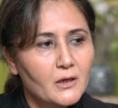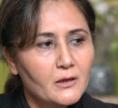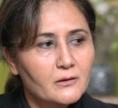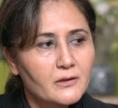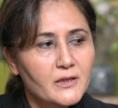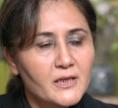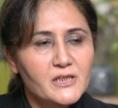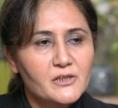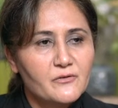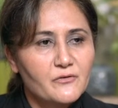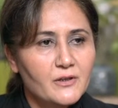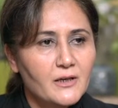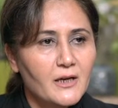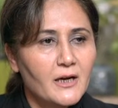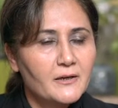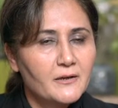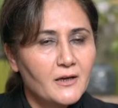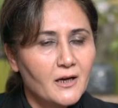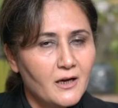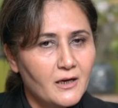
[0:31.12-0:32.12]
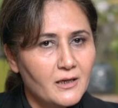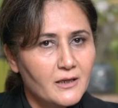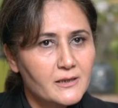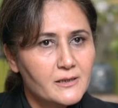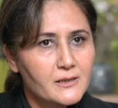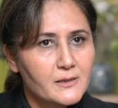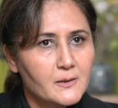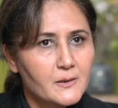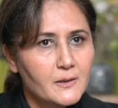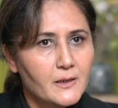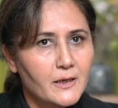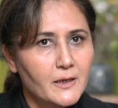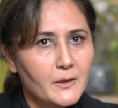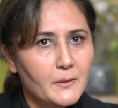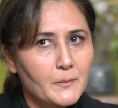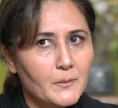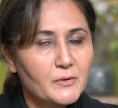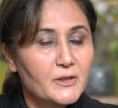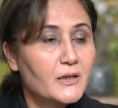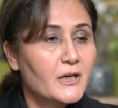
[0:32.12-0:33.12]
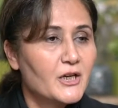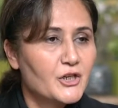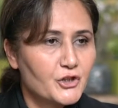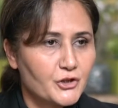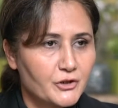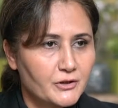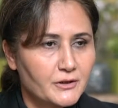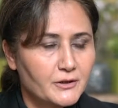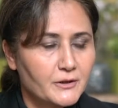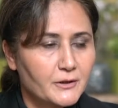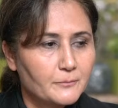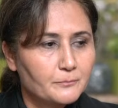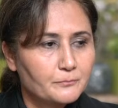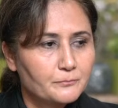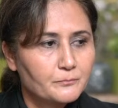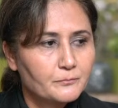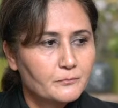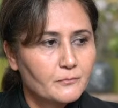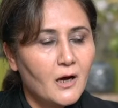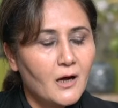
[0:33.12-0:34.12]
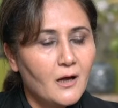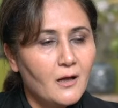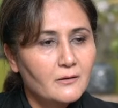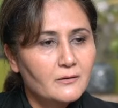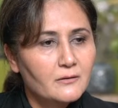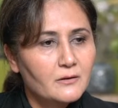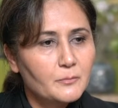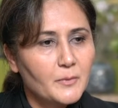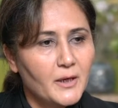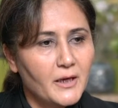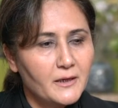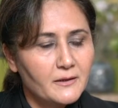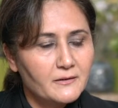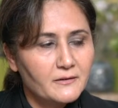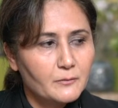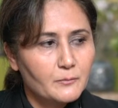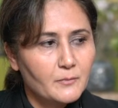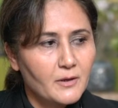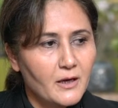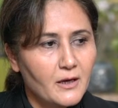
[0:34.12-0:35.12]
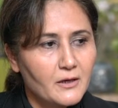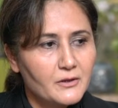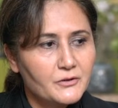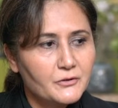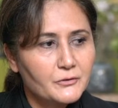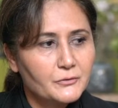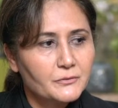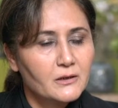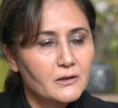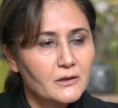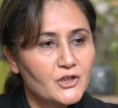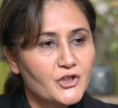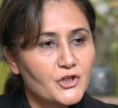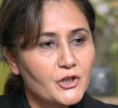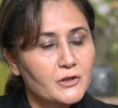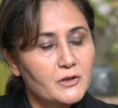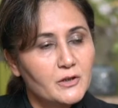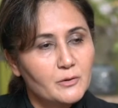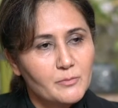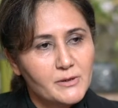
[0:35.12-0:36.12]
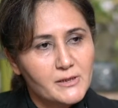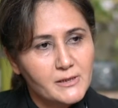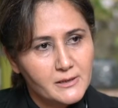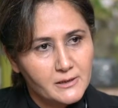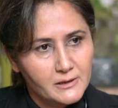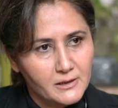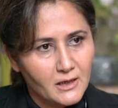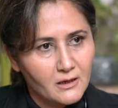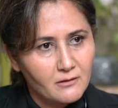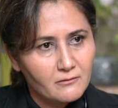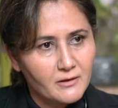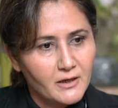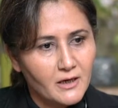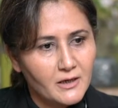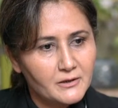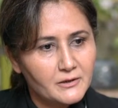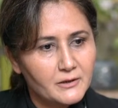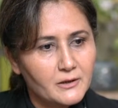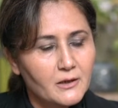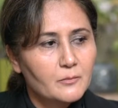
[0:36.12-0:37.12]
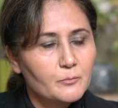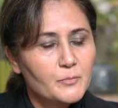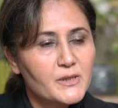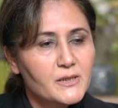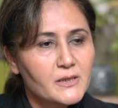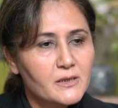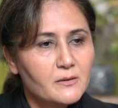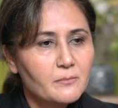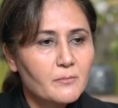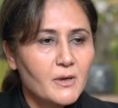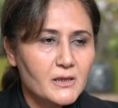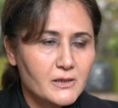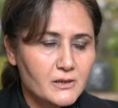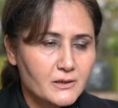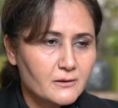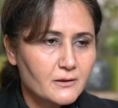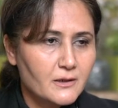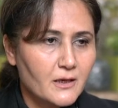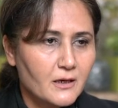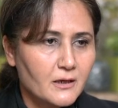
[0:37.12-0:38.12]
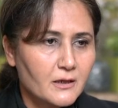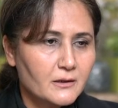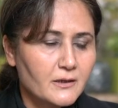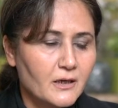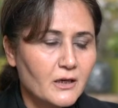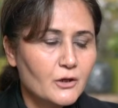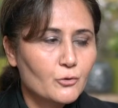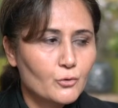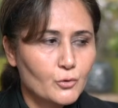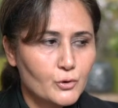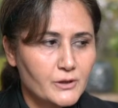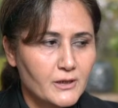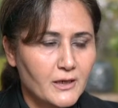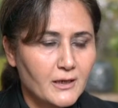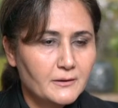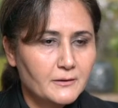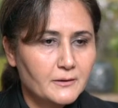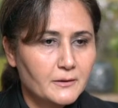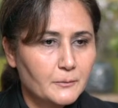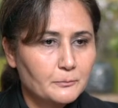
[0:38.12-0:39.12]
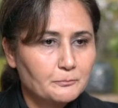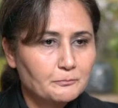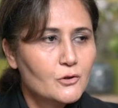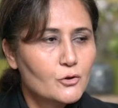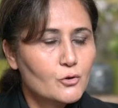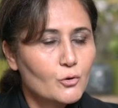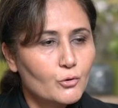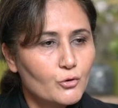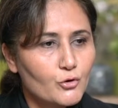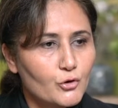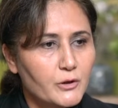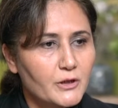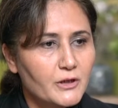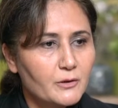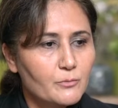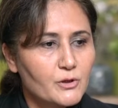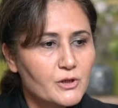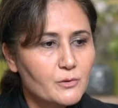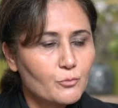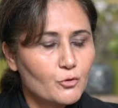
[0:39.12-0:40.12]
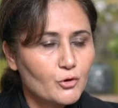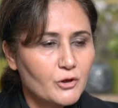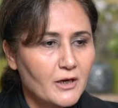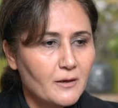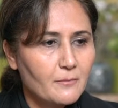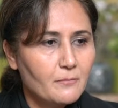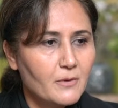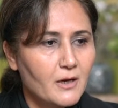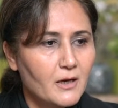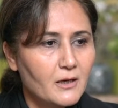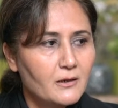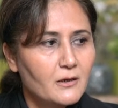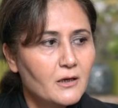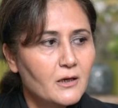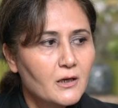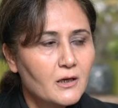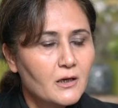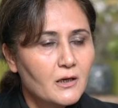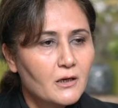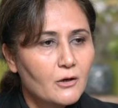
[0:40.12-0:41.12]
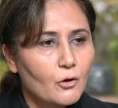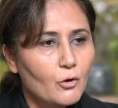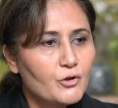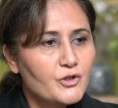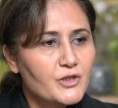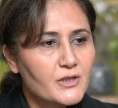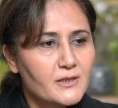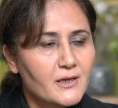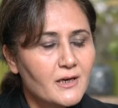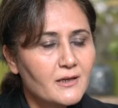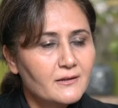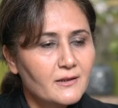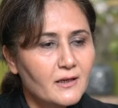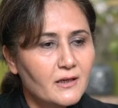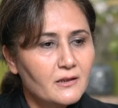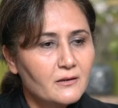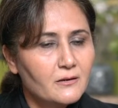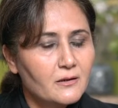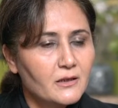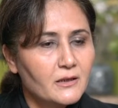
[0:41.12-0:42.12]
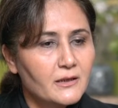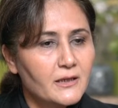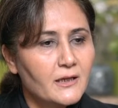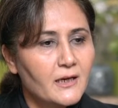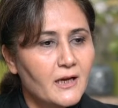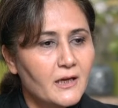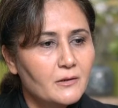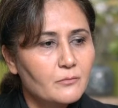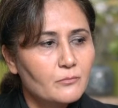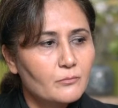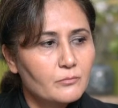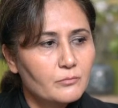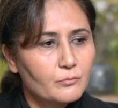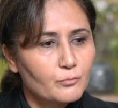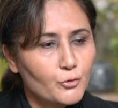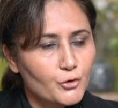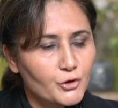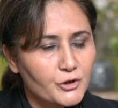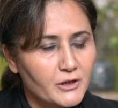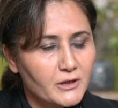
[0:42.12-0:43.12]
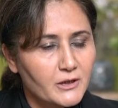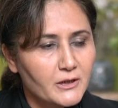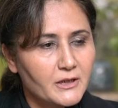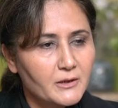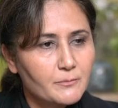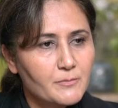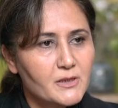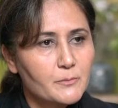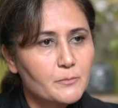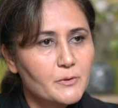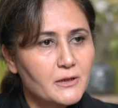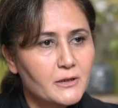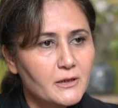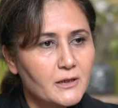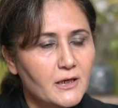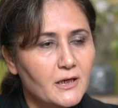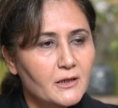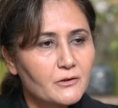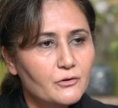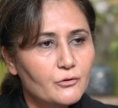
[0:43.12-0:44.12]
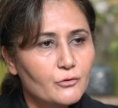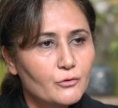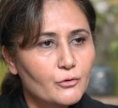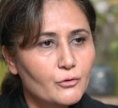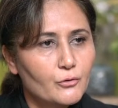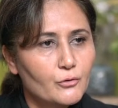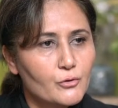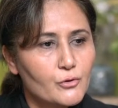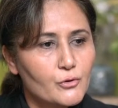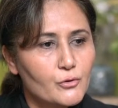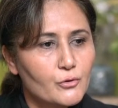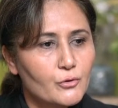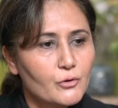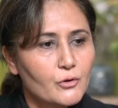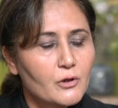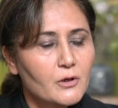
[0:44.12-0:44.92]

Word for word: DSV Line ailesiyle birleştirdi. Aldığım eğitimler, yaşadığımız sınavlar bizi masterlığa kadar yükseltti. Sonuçlarımız mükemmel. Önce zaten e, gelen müşterilerimizi bilgilendiriyoruz.